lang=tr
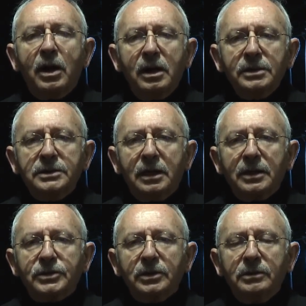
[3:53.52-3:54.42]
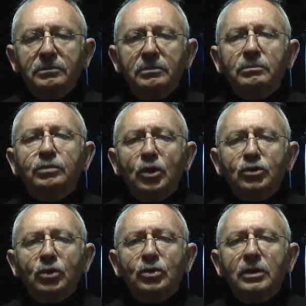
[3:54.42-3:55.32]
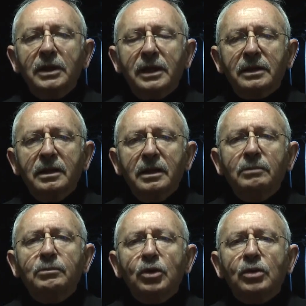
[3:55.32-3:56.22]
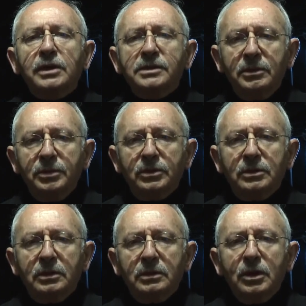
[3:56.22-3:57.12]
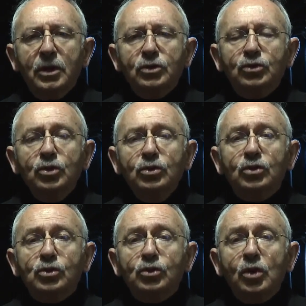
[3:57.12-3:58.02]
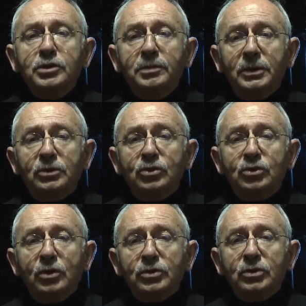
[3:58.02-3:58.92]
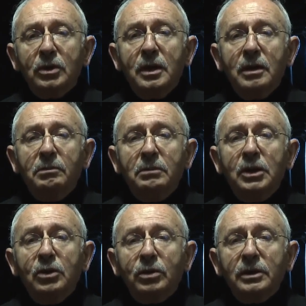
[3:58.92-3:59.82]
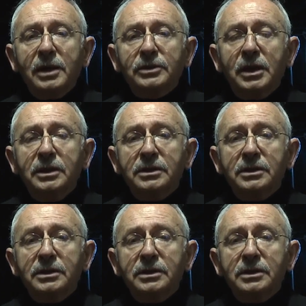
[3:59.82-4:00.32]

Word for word: ağız dalaşı, protokoller, bürokrasi bitti. Çünkü söz bitti, söz. Milyonlarca